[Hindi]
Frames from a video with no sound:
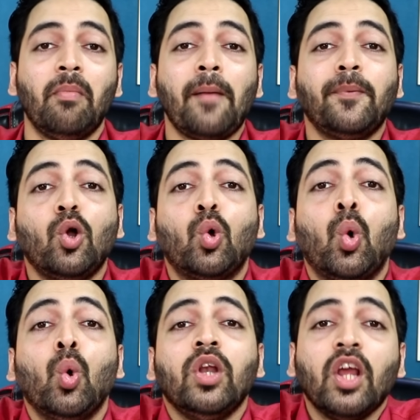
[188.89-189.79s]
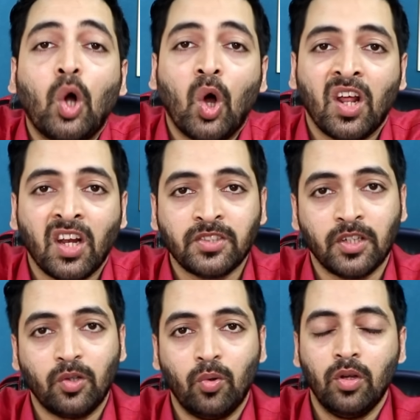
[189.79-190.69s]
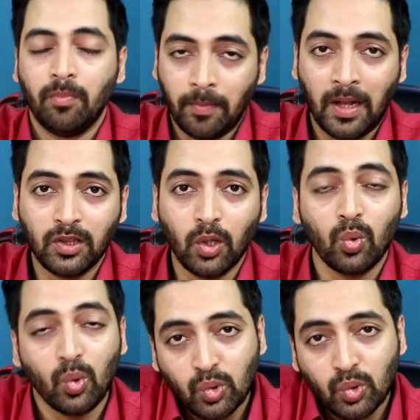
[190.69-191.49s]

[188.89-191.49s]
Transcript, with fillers: मैं आपका खून नहीं खोलाना चाहता हूँ मानता हूँ